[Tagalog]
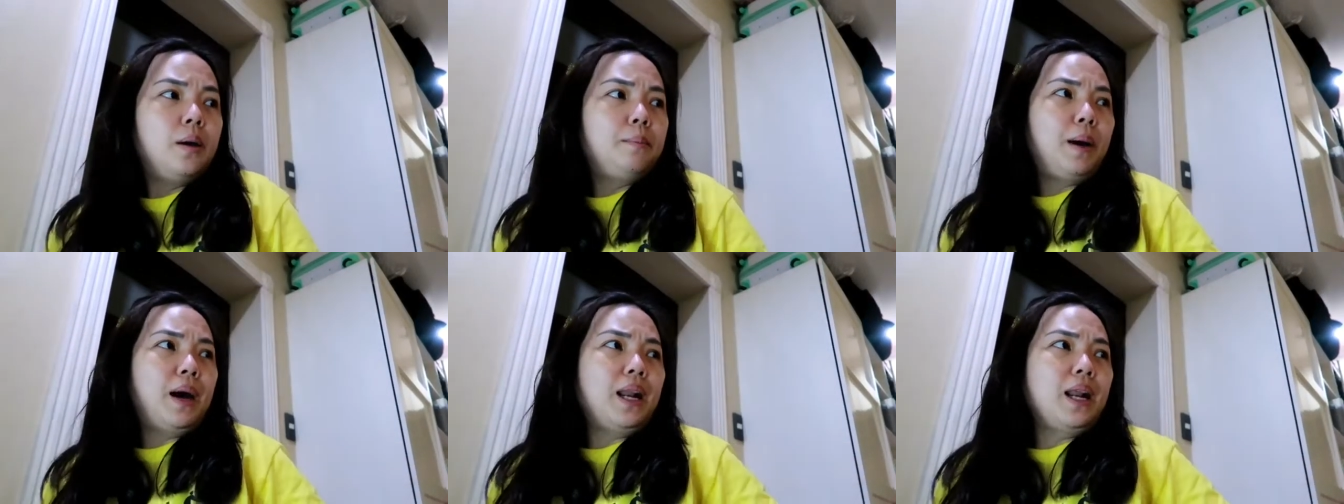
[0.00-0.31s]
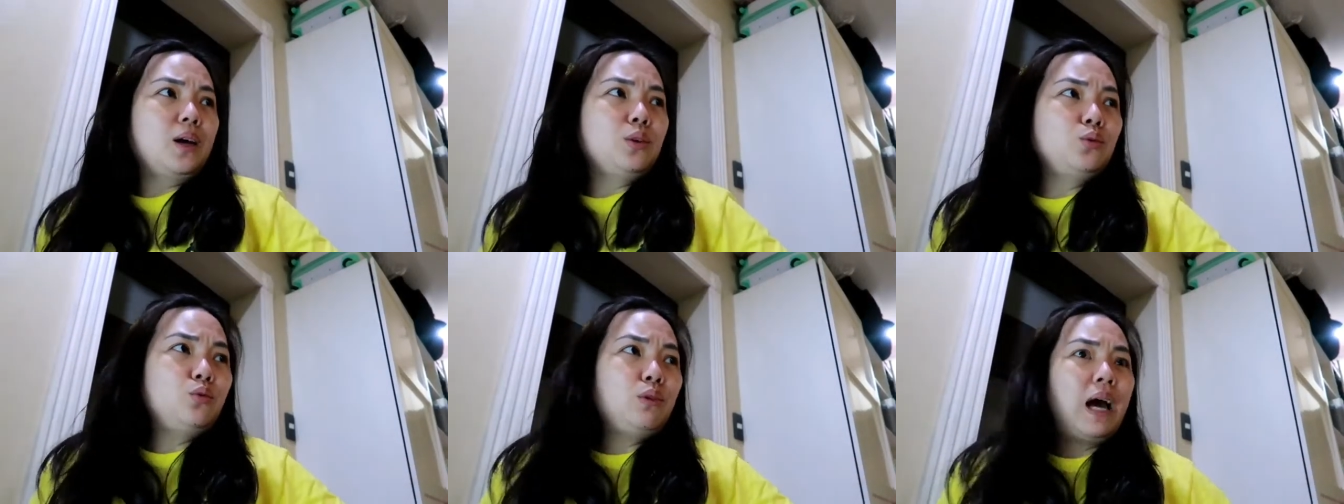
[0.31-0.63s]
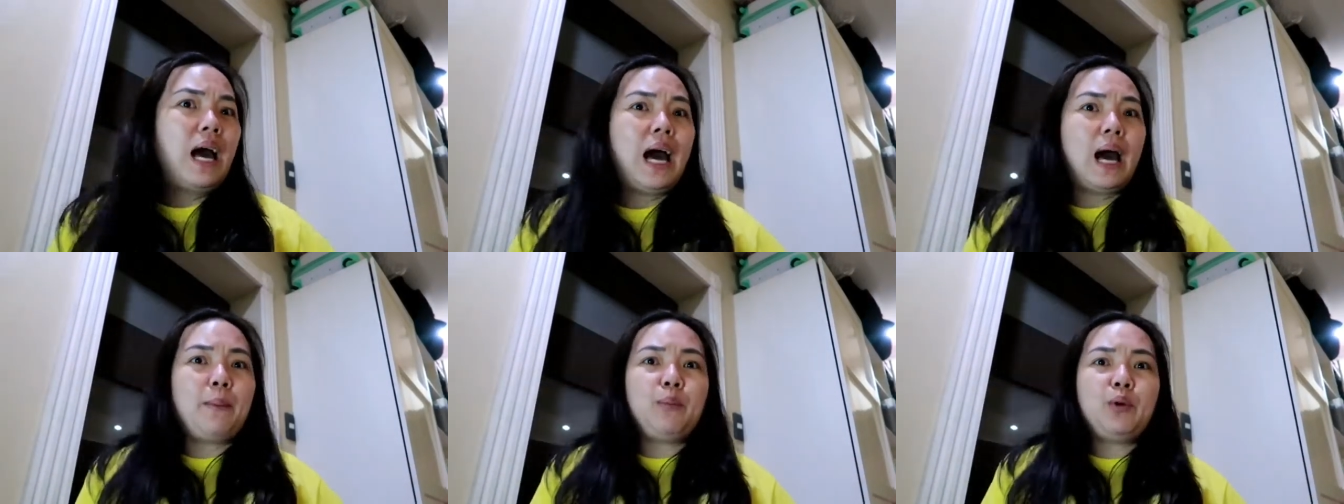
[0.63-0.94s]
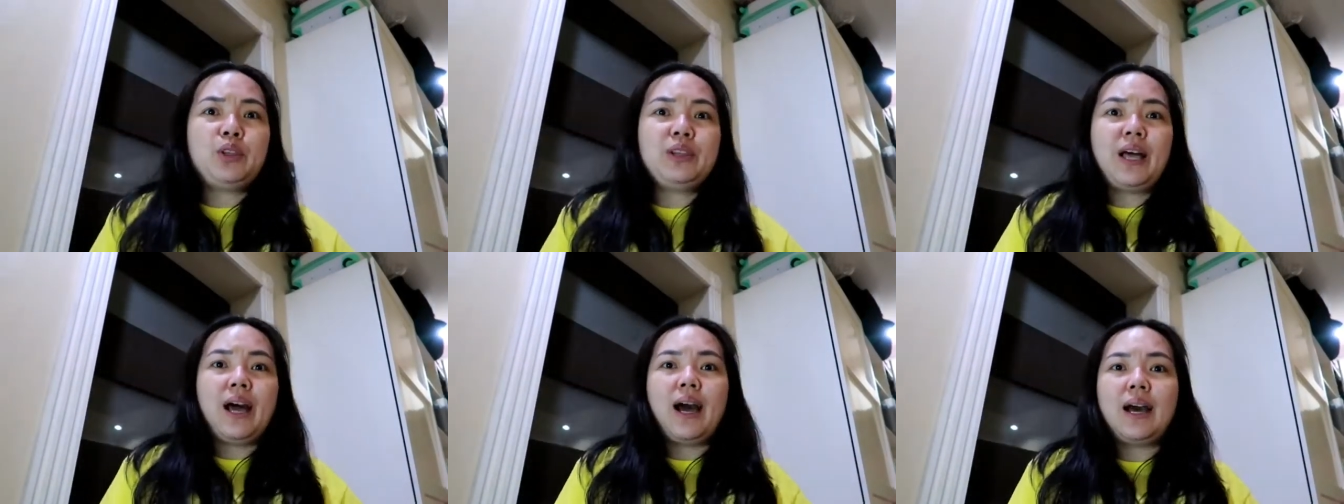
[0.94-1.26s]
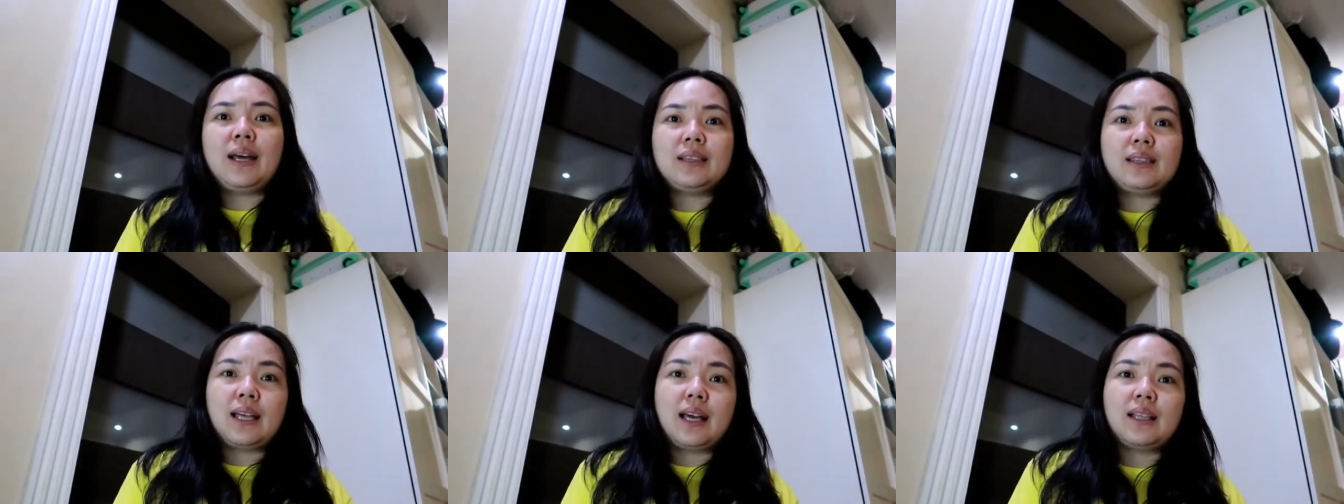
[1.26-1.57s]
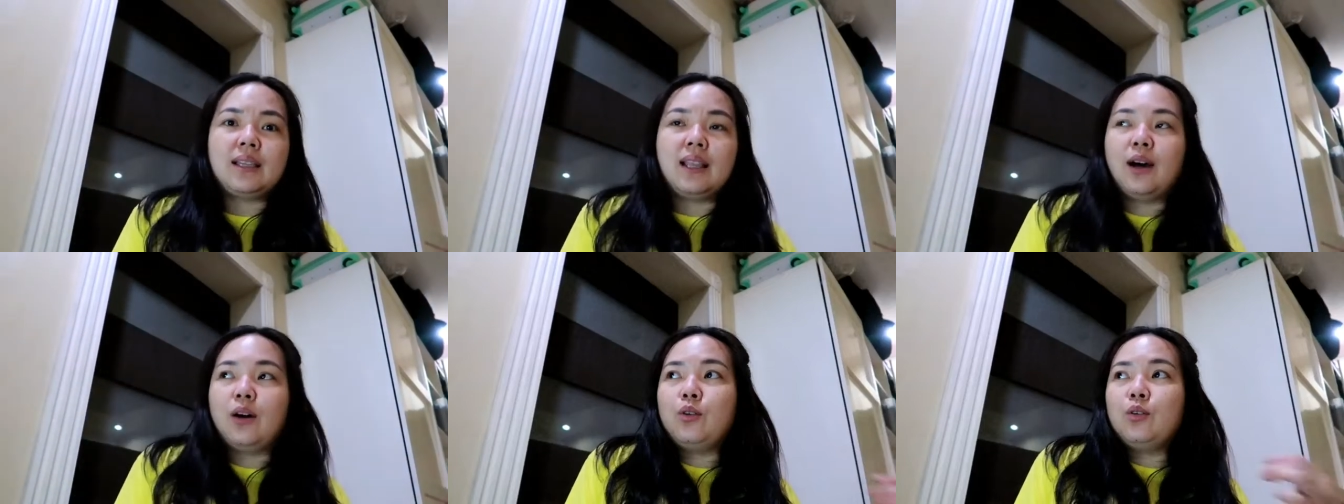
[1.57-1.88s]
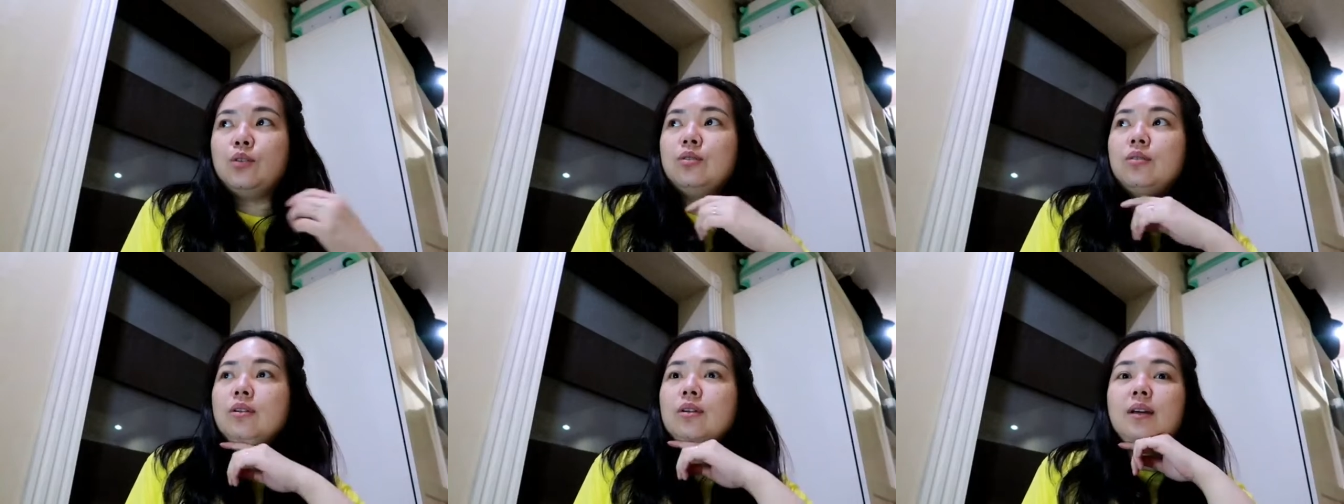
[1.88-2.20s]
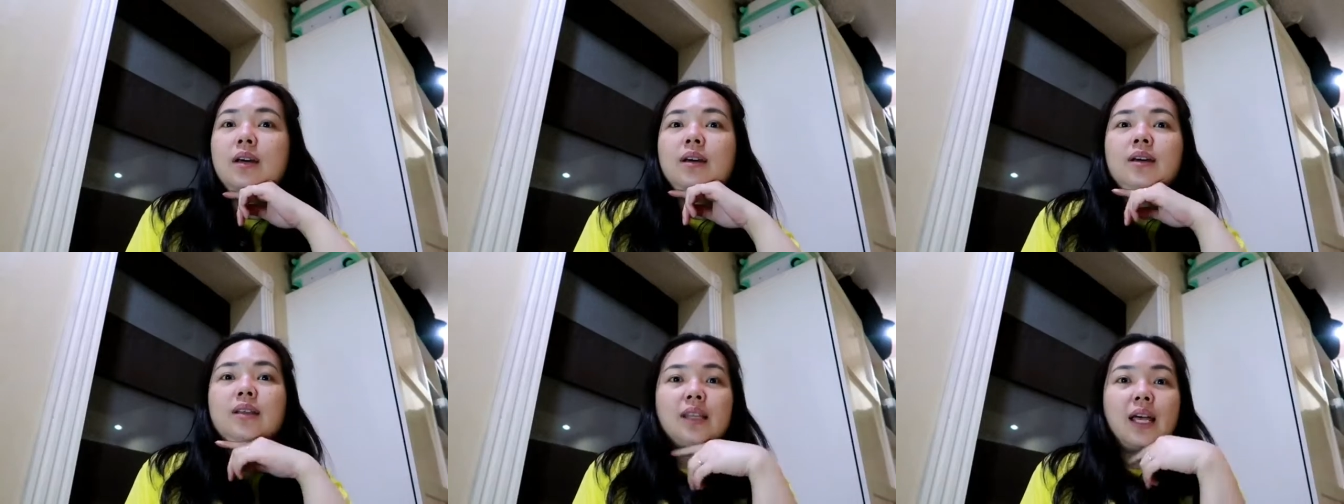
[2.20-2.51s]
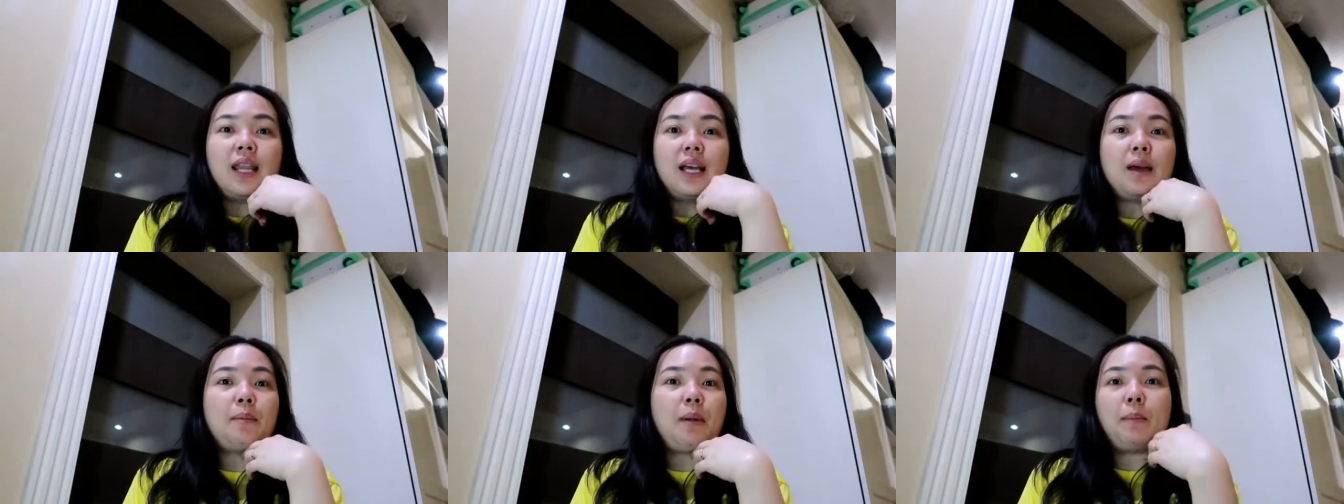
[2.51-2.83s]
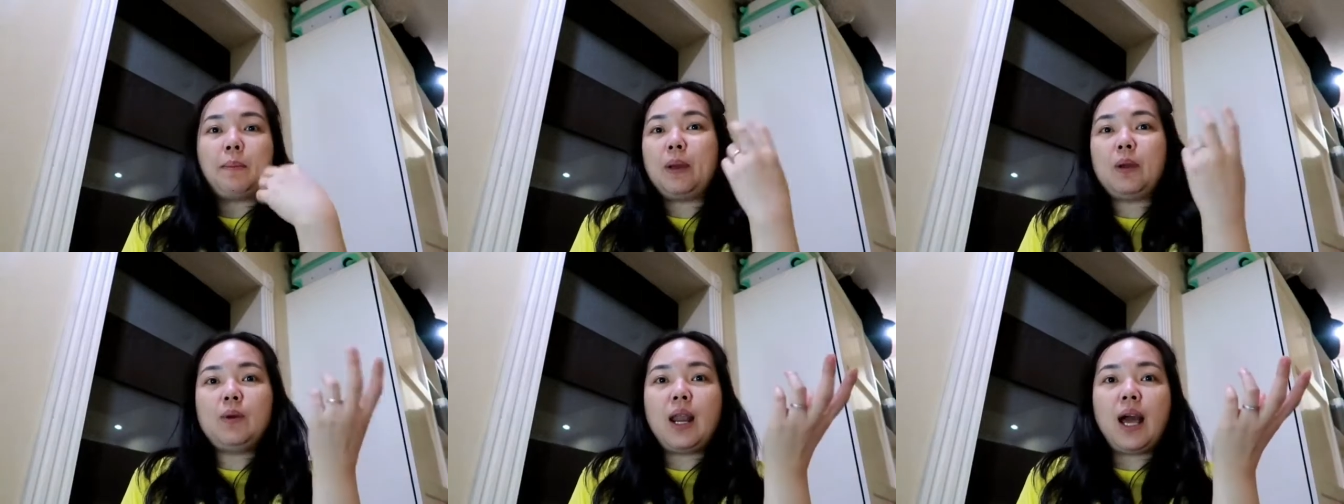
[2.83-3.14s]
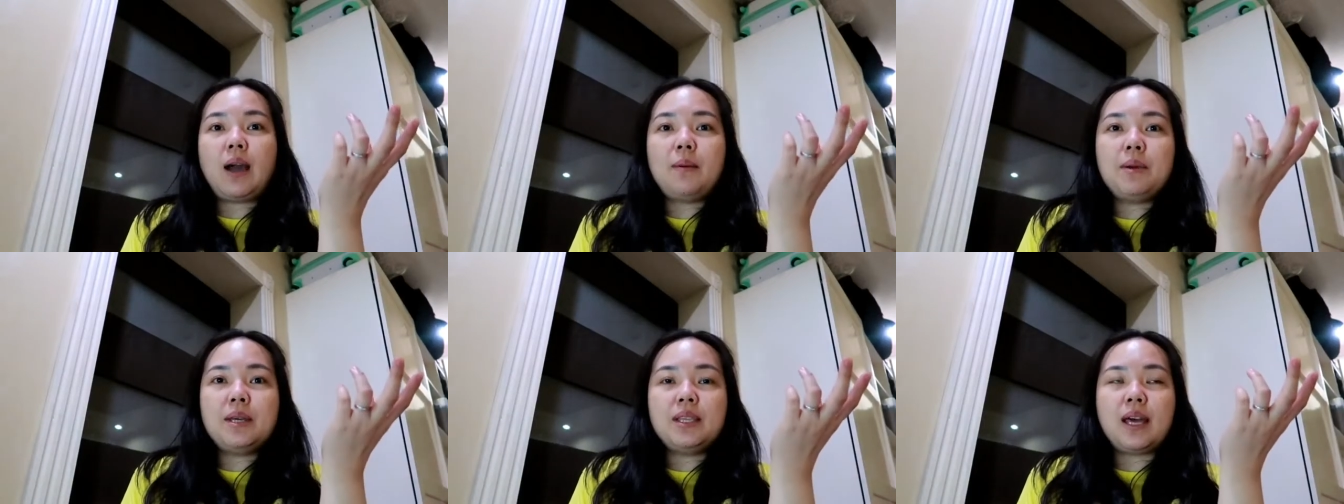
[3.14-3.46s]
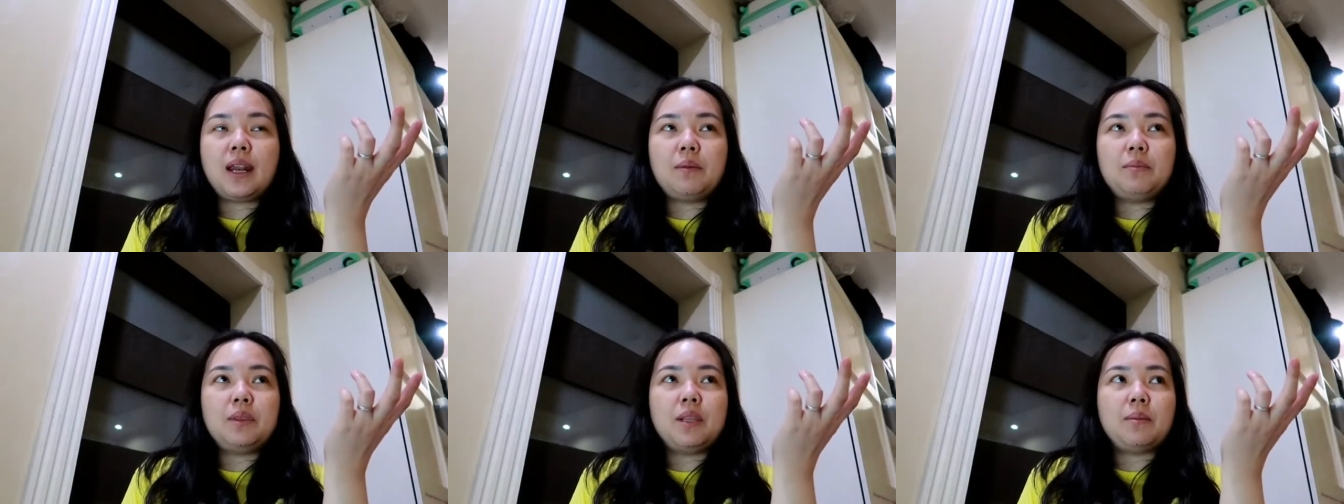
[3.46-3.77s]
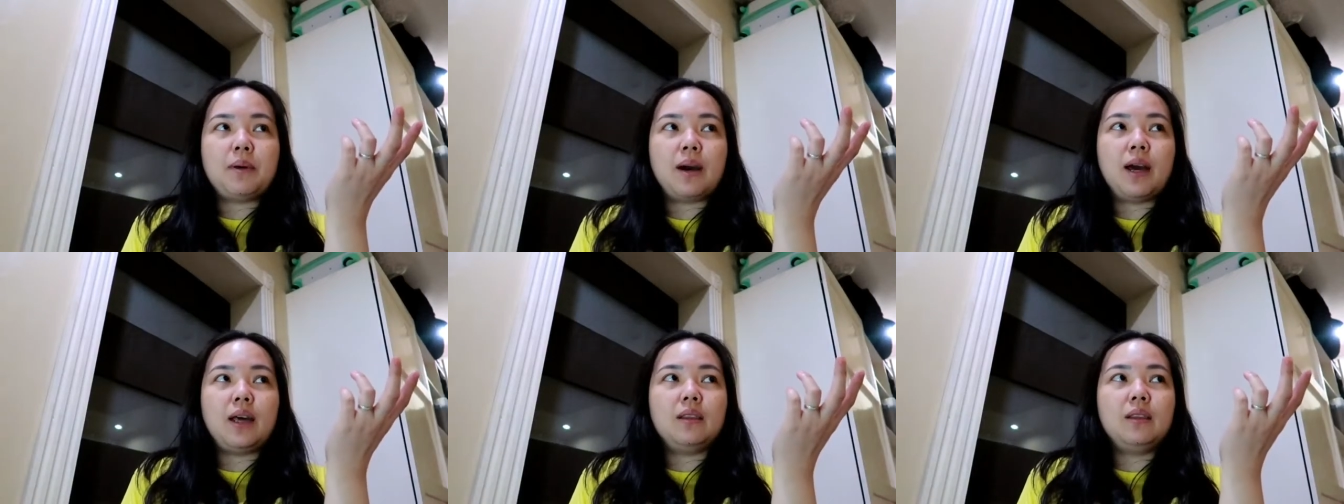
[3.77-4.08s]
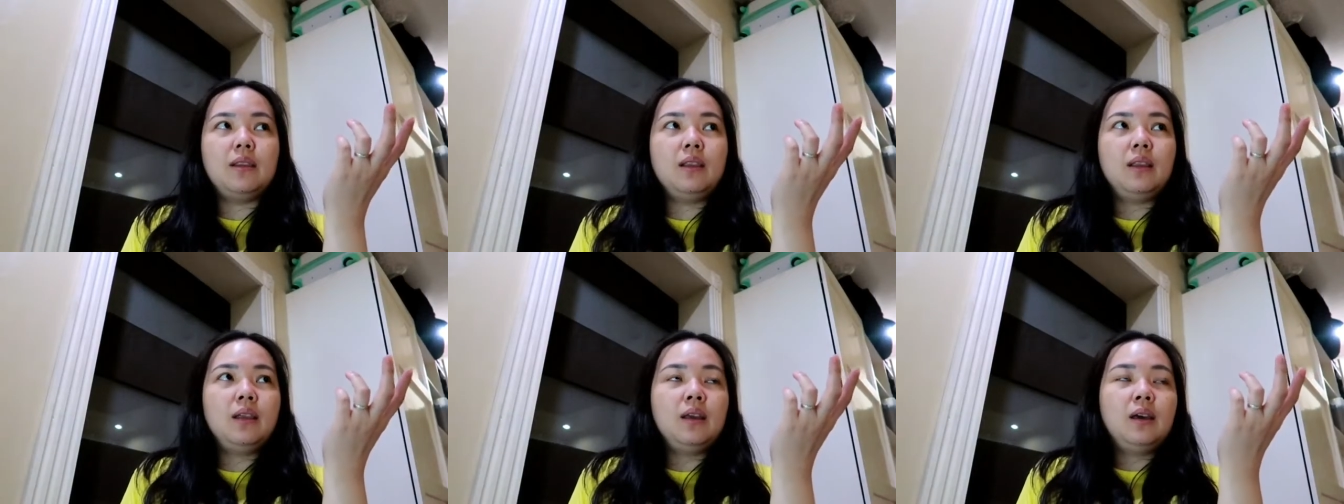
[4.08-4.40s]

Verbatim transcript: Parang nung hapon ata daw, talaga ba? Pero wala kaming naramdaman.